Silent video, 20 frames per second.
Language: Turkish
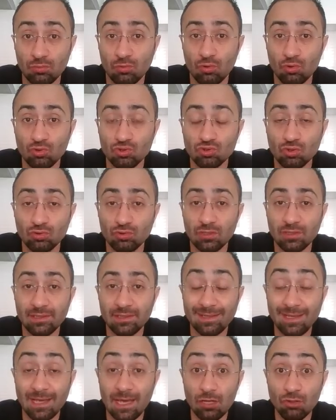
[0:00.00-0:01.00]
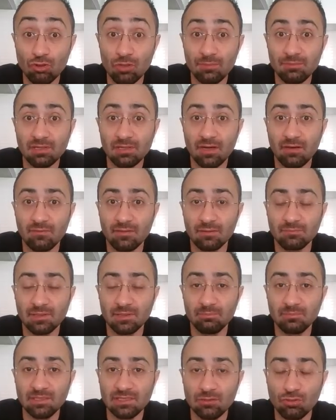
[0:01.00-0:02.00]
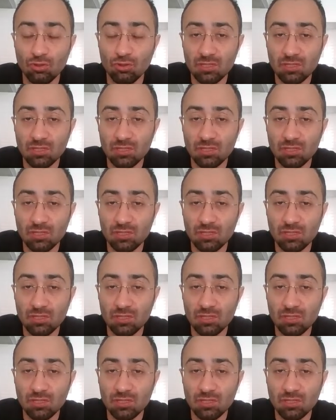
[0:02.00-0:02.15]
oyun sonlarındaki en önemli kavramdan birini